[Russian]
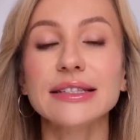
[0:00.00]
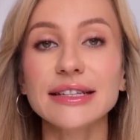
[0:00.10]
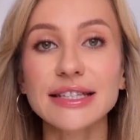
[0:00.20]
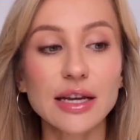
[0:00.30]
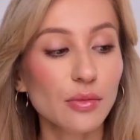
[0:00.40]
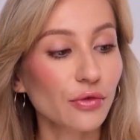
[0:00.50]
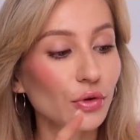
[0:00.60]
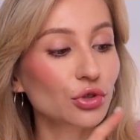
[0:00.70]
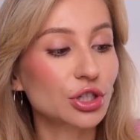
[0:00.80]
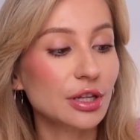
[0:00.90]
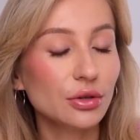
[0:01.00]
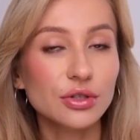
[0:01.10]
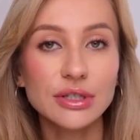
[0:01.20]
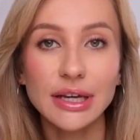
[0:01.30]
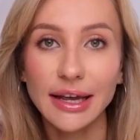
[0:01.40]
Затем вы уже
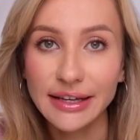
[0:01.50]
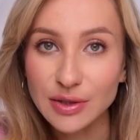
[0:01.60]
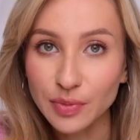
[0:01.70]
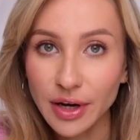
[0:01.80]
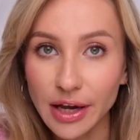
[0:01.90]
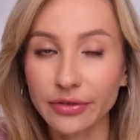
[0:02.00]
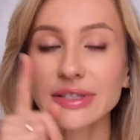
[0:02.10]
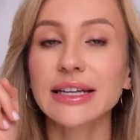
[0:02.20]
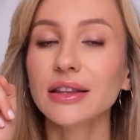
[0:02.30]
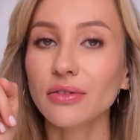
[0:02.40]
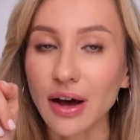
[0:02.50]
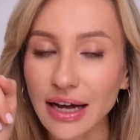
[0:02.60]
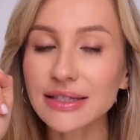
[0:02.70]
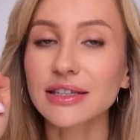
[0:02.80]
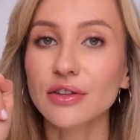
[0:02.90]
наносите SPF за
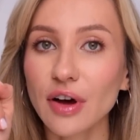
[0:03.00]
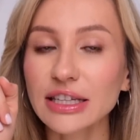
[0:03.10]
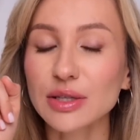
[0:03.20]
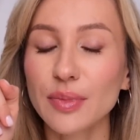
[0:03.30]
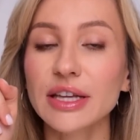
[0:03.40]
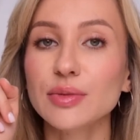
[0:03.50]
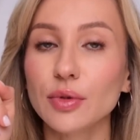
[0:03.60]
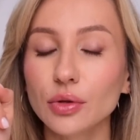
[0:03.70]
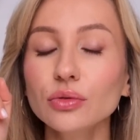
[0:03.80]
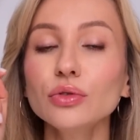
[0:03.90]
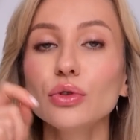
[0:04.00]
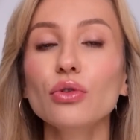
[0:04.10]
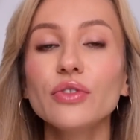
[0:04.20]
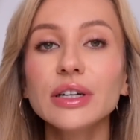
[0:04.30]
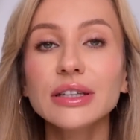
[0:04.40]
20-25 минут
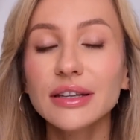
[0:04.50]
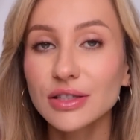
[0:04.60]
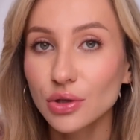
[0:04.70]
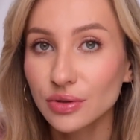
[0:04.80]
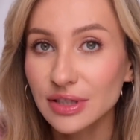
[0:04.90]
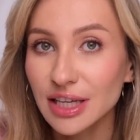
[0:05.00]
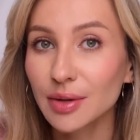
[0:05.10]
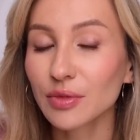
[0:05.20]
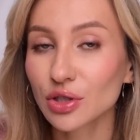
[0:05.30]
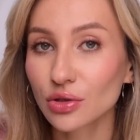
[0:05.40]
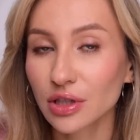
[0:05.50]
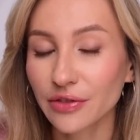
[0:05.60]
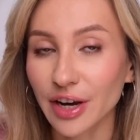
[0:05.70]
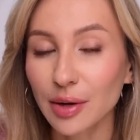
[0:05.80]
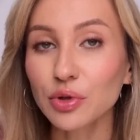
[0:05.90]
до выхода на солнце. Именно
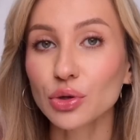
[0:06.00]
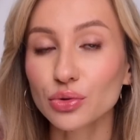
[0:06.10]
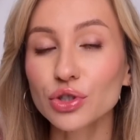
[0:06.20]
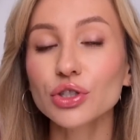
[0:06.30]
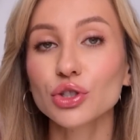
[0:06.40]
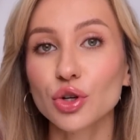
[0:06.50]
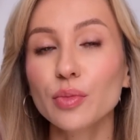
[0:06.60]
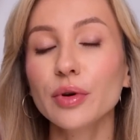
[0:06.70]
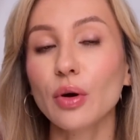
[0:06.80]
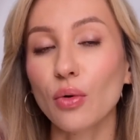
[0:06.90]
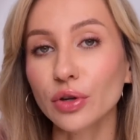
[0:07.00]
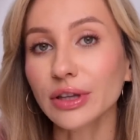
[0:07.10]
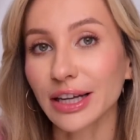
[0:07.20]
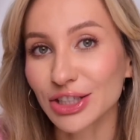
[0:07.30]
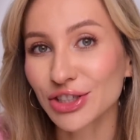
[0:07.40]
столько времени нужно, чтобы
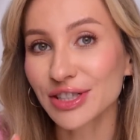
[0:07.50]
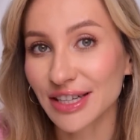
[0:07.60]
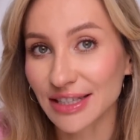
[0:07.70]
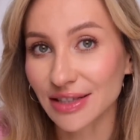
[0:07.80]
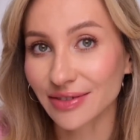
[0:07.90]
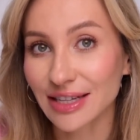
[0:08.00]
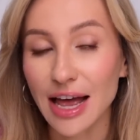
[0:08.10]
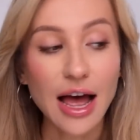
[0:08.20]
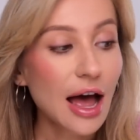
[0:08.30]
он начал действовать.